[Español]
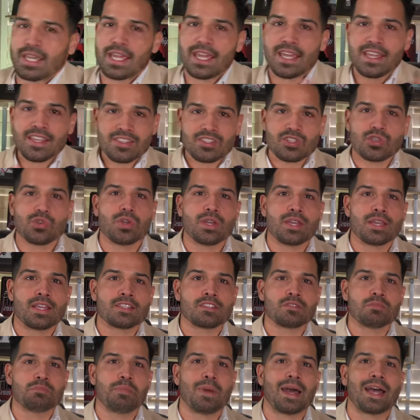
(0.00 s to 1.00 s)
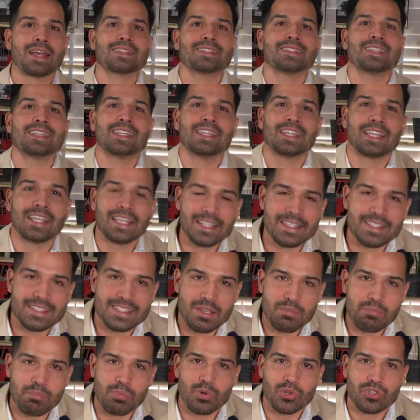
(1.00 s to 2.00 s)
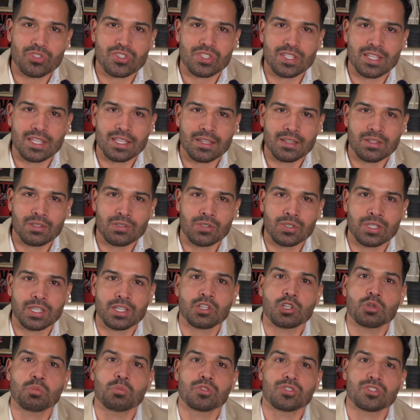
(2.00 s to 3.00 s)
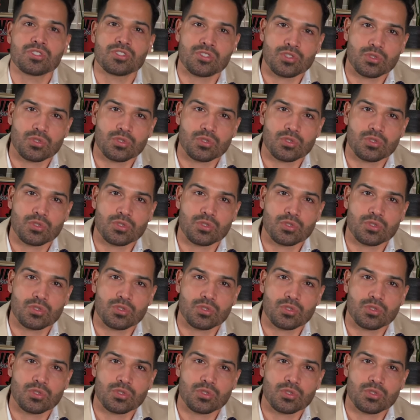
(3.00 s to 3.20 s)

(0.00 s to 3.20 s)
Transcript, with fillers: que eso es más de 15% que como si